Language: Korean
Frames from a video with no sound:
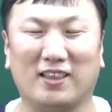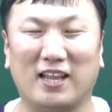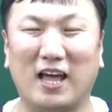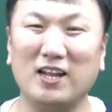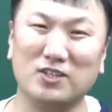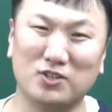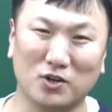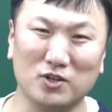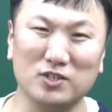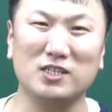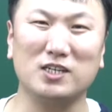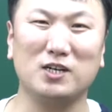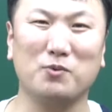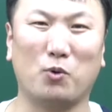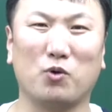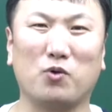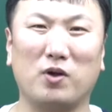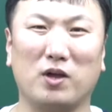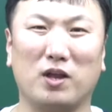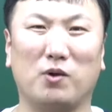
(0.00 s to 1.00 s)
나는 정시를
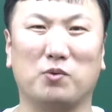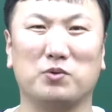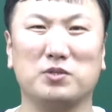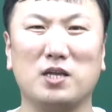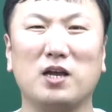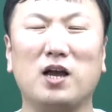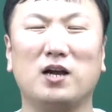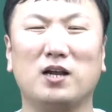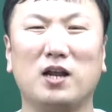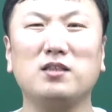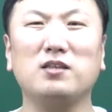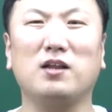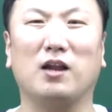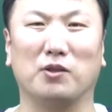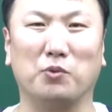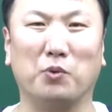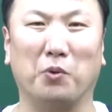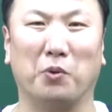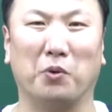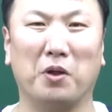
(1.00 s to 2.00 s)
볼 거야 라고 생각을
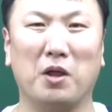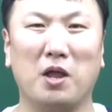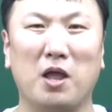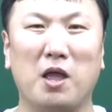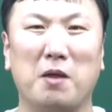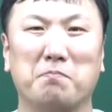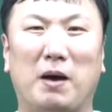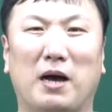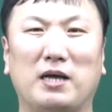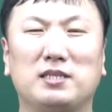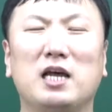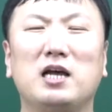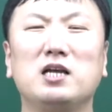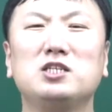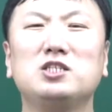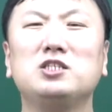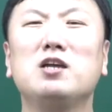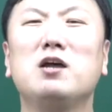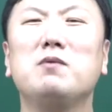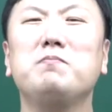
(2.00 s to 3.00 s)
하더라도 막상
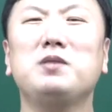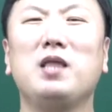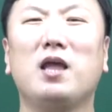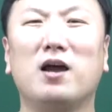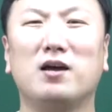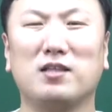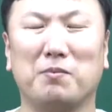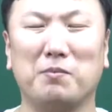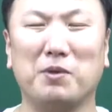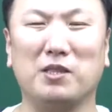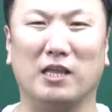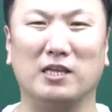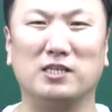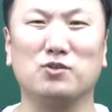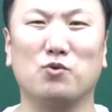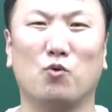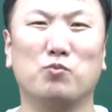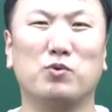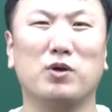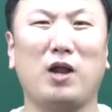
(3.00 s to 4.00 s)
시험 때가 되면
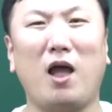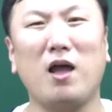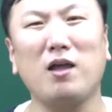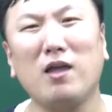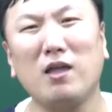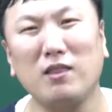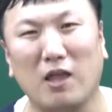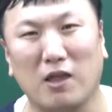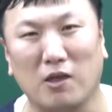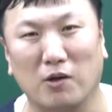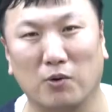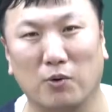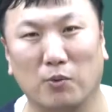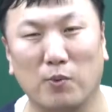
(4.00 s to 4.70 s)
내신 공부를 하게 돼요.